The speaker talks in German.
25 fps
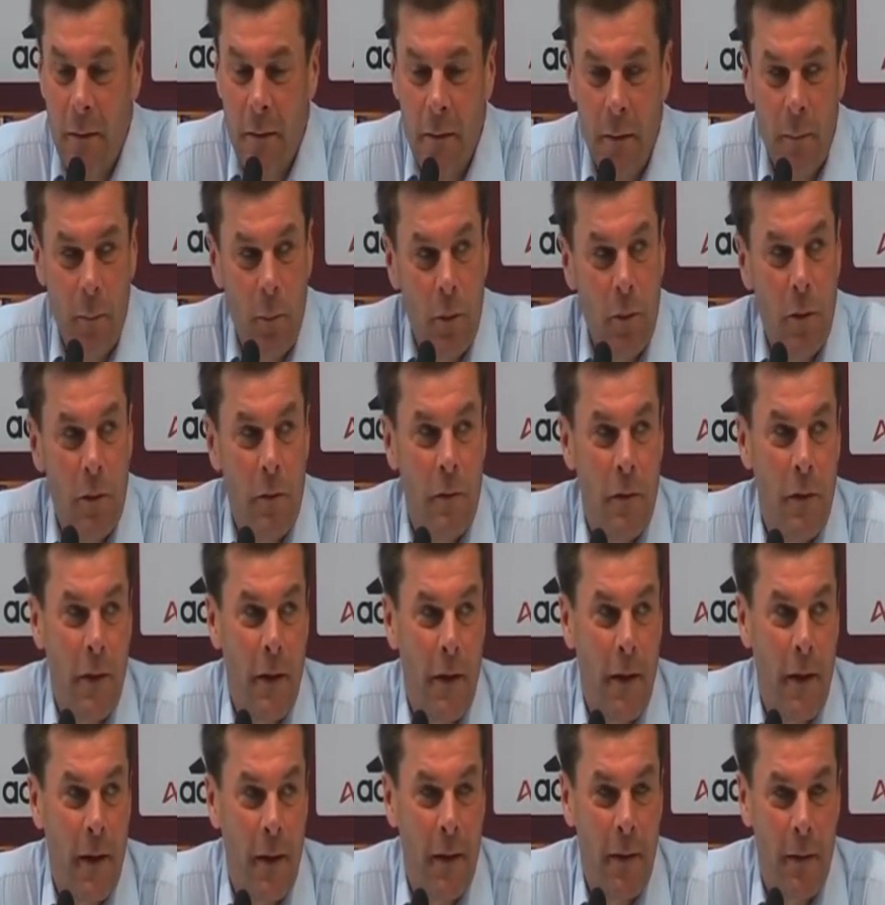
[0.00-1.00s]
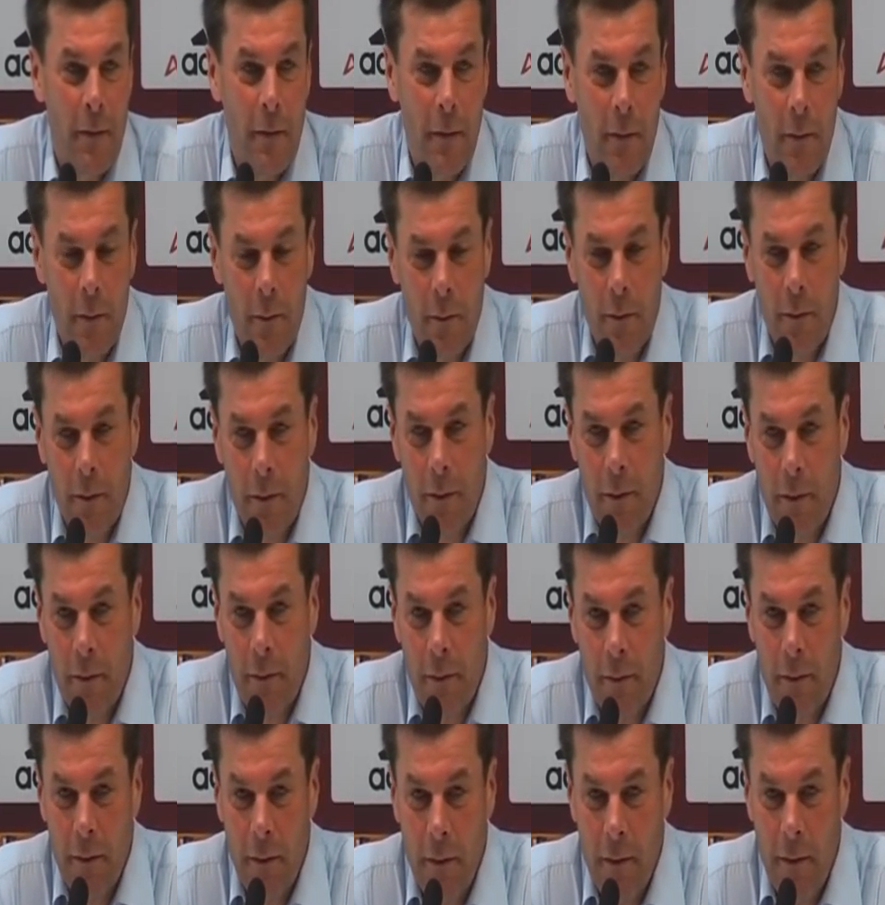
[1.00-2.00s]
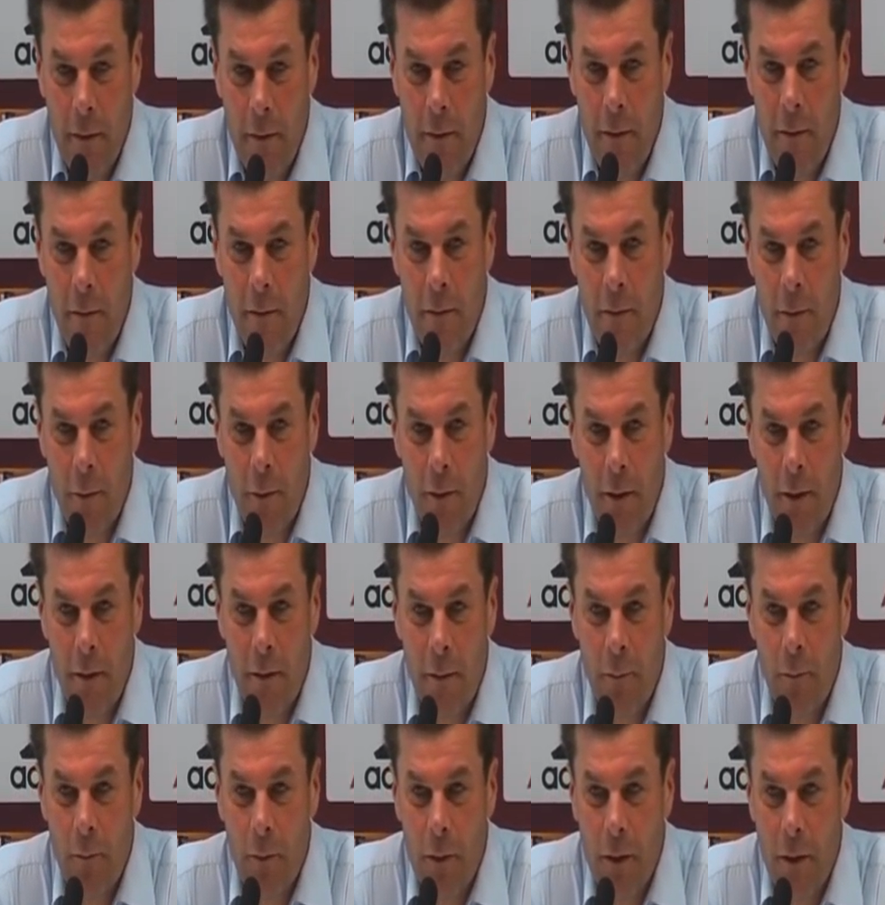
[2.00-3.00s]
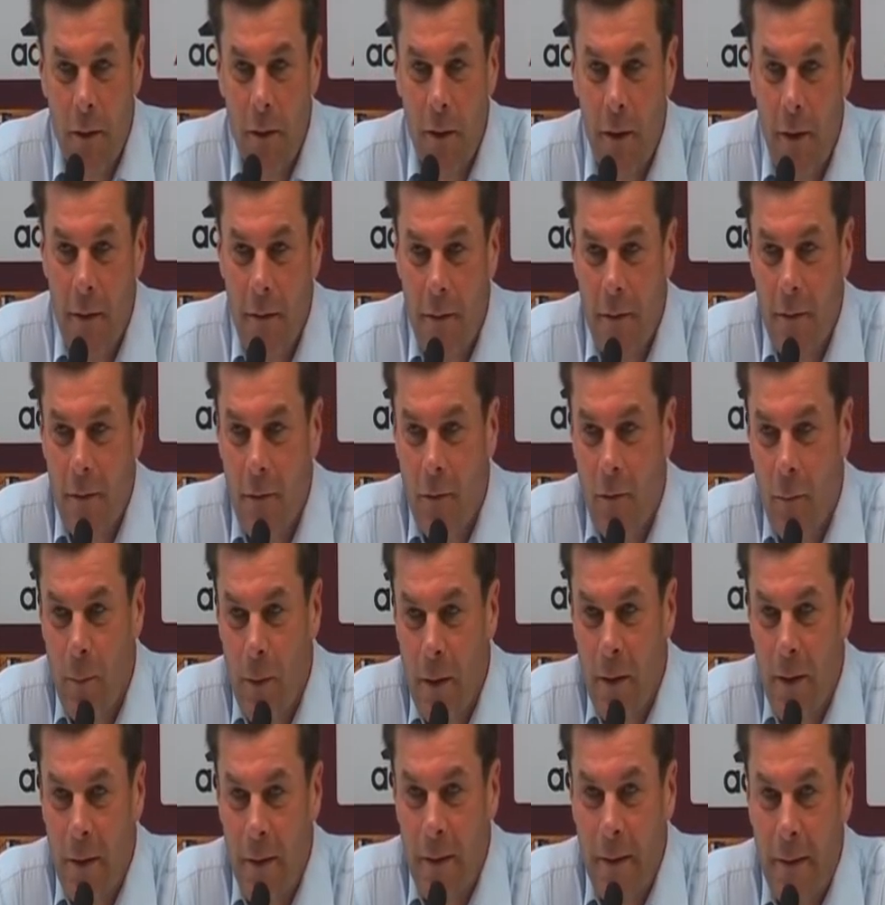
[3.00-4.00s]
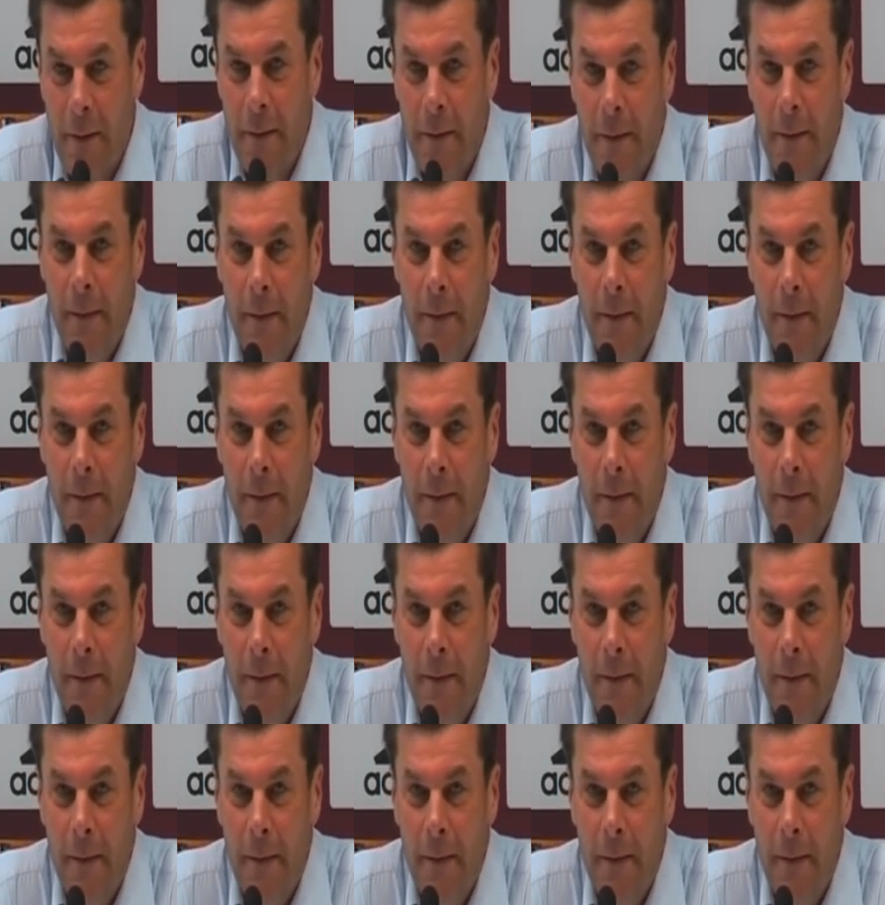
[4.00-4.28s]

Die Bundesliga endet auch äh, in dieser Saison nach dem 34. Spieltag.